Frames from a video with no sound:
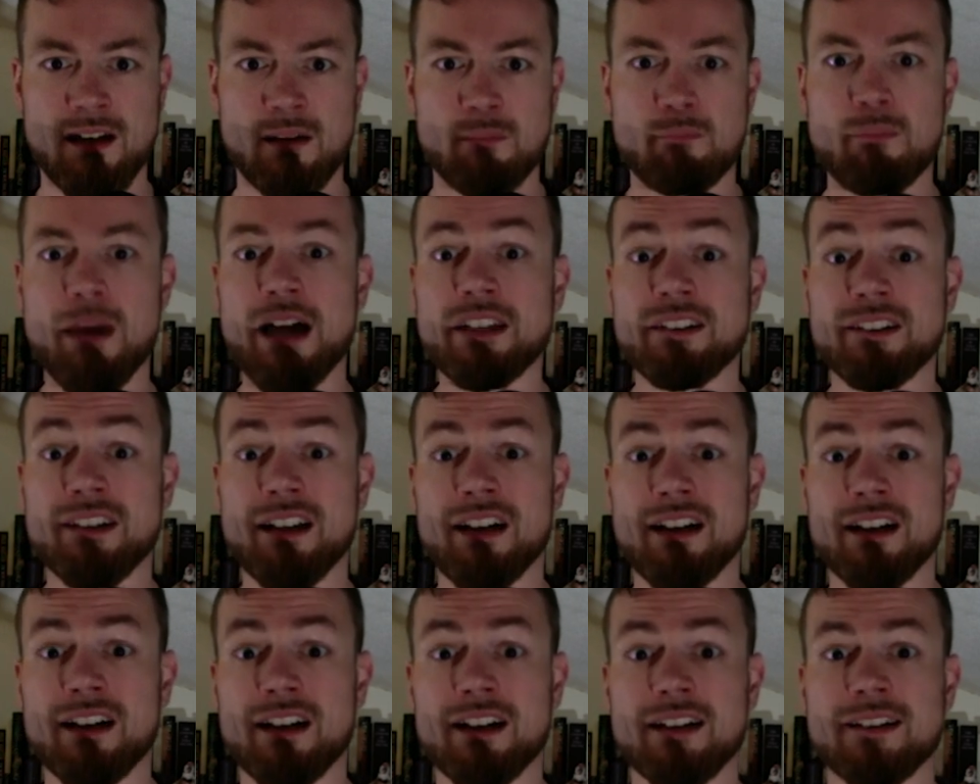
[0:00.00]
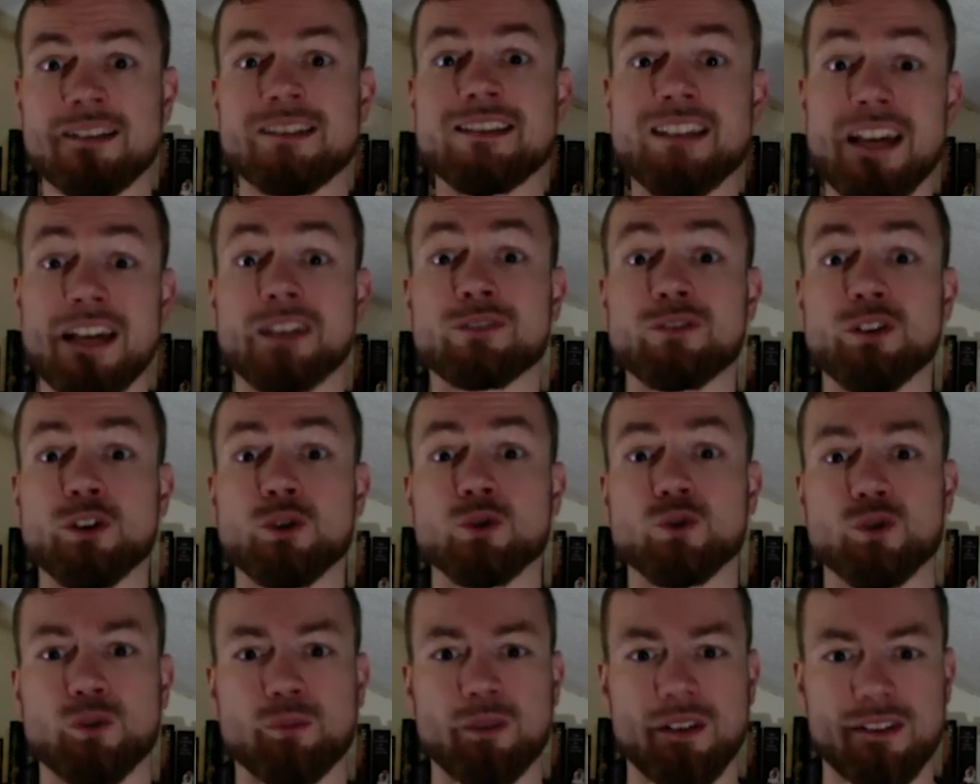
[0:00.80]
Mann, zeig, wie
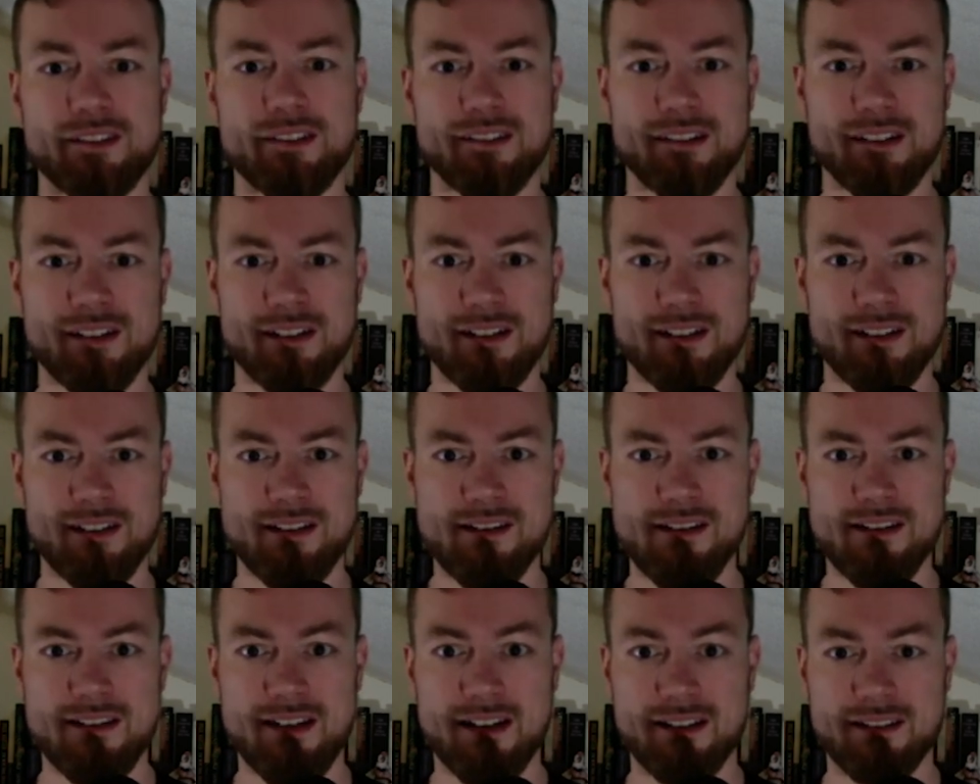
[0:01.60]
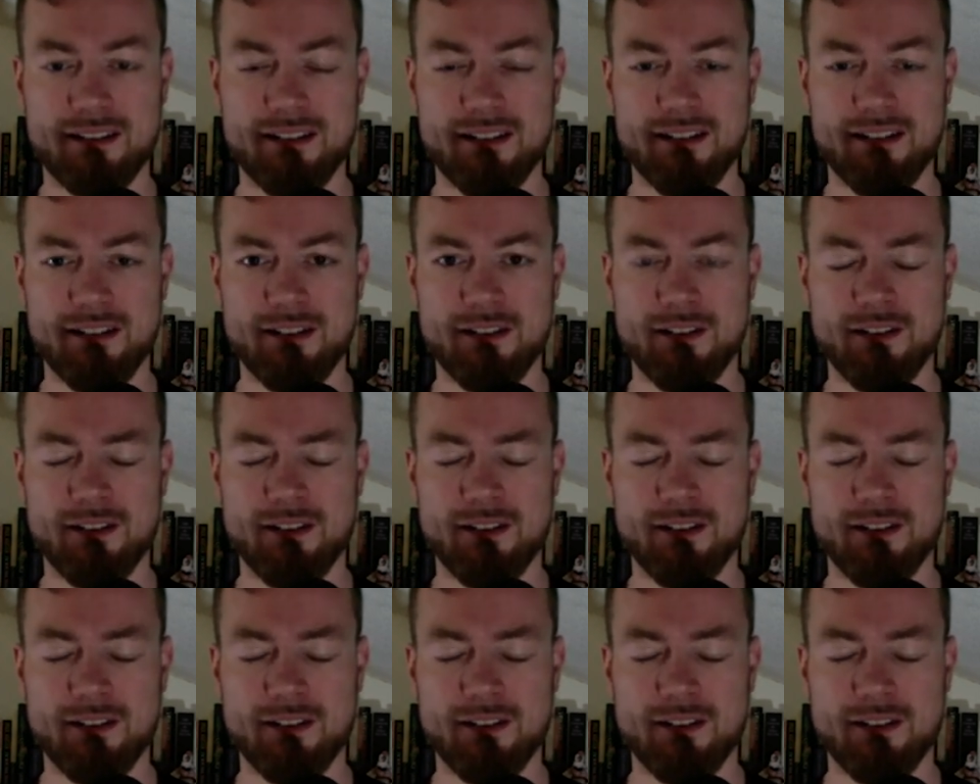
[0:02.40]
gut du bist, sagte.